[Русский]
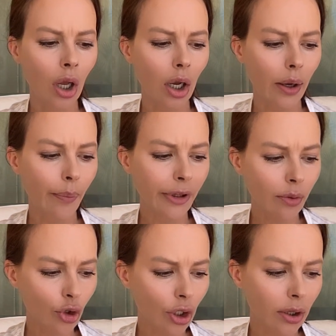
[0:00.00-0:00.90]
А,
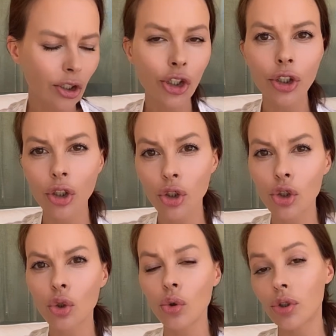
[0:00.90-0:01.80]
потому что отношения не
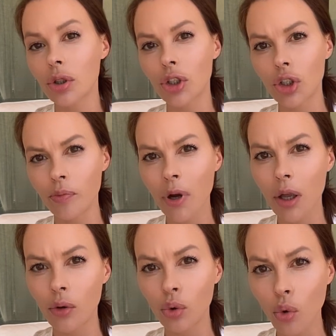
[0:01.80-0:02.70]
строятся,
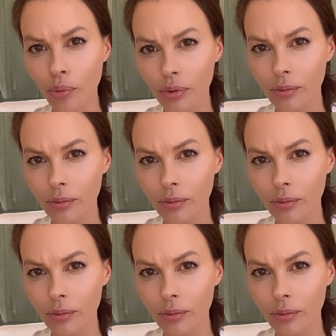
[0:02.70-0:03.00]
расшибаю лоб.